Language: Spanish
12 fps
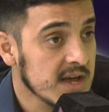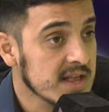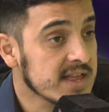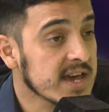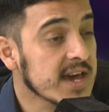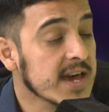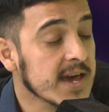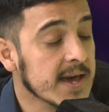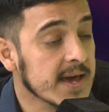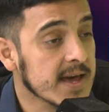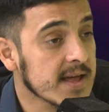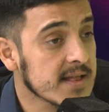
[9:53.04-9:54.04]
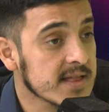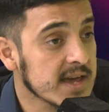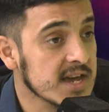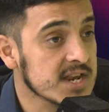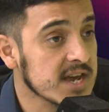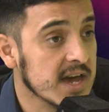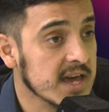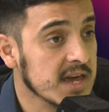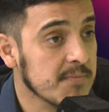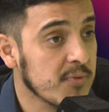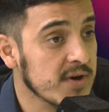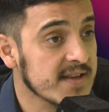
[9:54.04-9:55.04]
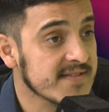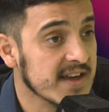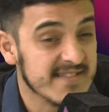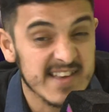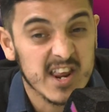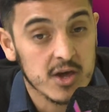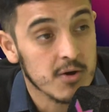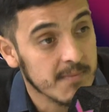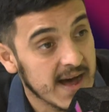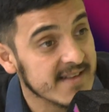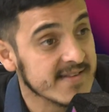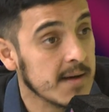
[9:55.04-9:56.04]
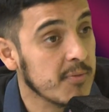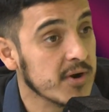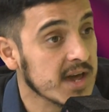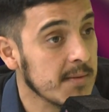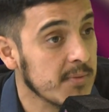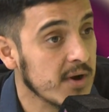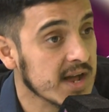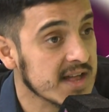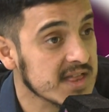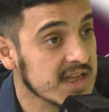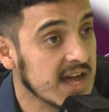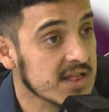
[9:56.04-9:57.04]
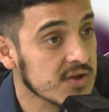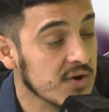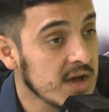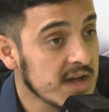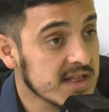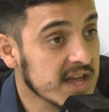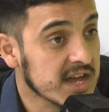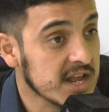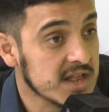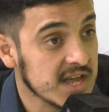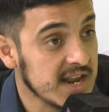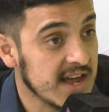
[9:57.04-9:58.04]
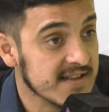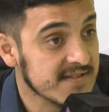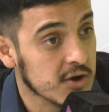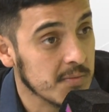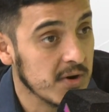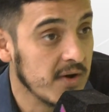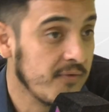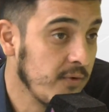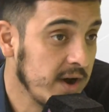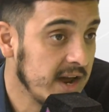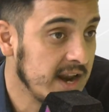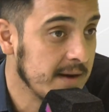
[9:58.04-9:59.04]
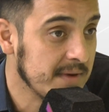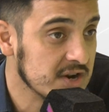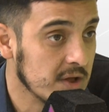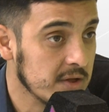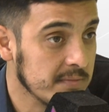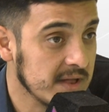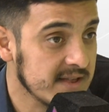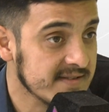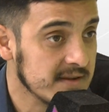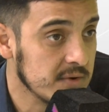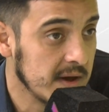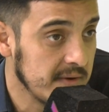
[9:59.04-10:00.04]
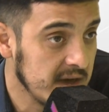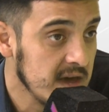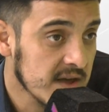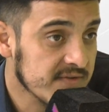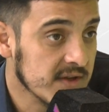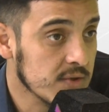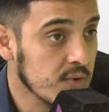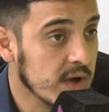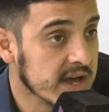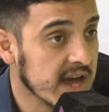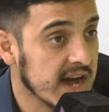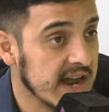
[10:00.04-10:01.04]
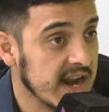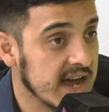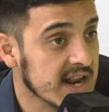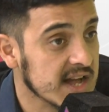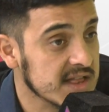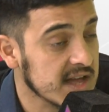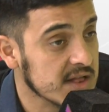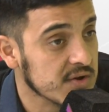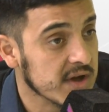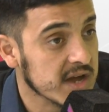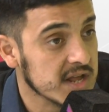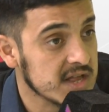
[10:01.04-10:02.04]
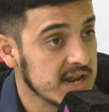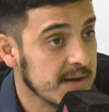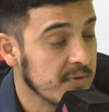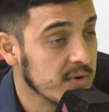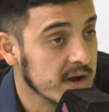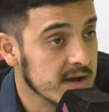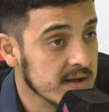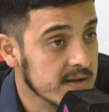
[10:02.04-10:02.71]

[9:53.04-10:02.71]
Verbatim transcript: de, ella, y puede ser Sergio Massa, por ejemplo, el candidato de Cristina, así como lo fue él en mayo del 2019, sin duda que gana el candidato que Cristina ponga.